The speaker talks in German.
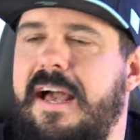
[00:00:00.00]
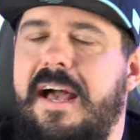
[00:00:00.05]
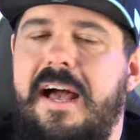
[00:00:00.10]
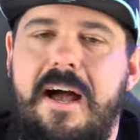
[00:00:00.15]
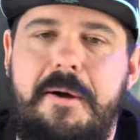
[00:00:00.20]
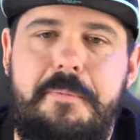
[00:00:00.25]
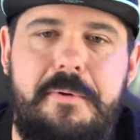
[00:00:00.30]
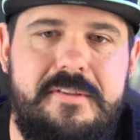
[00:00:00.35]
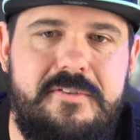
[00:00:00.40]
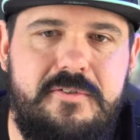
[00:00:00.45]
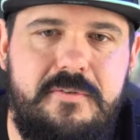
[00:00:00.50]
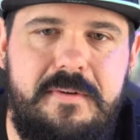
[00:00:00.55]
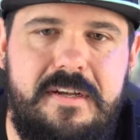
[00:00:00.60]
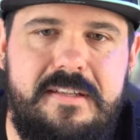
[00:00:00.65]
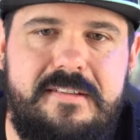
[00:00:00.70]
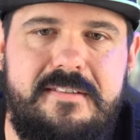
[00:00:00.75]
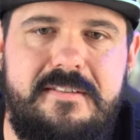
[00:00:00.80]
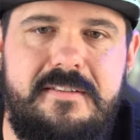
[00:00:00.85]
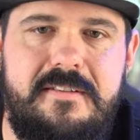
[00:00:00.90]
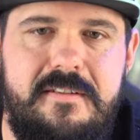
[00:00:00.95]
Ja, aber
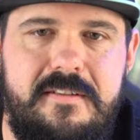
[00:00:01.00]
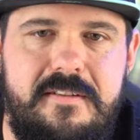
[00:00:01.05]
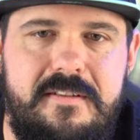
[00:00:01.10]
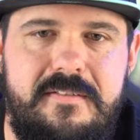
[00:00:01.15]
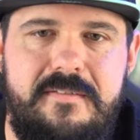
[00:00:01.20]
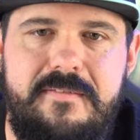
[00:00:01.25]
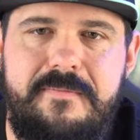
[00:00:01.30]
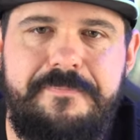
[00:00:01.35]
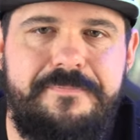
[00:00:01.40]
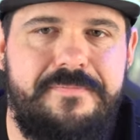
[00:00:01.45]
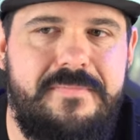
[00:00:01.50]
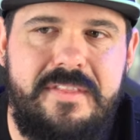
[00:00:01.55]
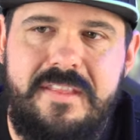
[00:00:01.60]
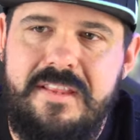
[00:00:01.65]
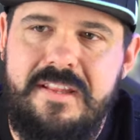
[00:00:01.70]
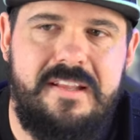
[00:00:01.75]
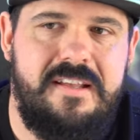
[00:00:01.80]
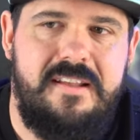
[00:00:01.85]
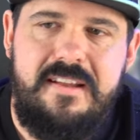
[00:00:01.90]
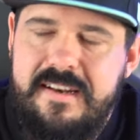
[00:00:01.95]
sowas.
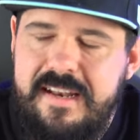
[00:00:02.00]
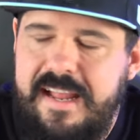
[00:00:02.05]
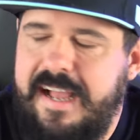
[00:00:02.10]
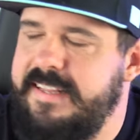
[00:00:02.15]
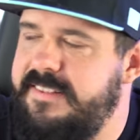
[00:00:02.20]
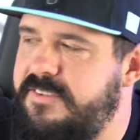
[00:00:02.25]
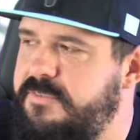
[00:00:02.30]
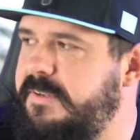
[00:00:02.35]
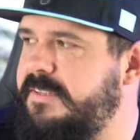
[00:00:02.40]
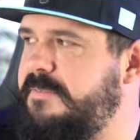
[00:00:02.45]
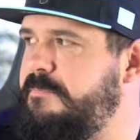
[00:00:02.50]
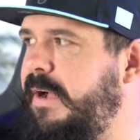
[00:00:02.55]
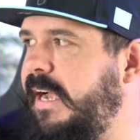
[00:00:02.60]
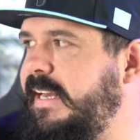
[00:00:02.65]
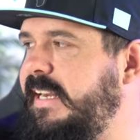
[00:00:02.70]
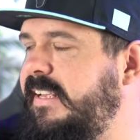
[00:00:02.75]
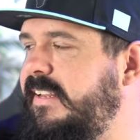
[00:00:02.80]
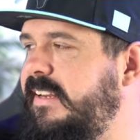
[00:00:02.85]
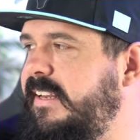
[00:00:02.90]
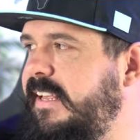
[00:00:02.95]
Nein, sowas
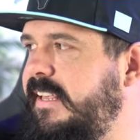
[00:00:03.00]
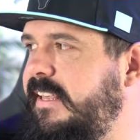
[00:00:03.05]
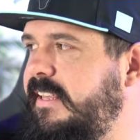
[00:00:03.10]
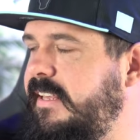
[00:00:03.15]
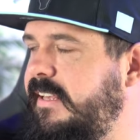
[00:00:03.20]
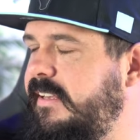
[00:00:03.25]
meine ich nicht.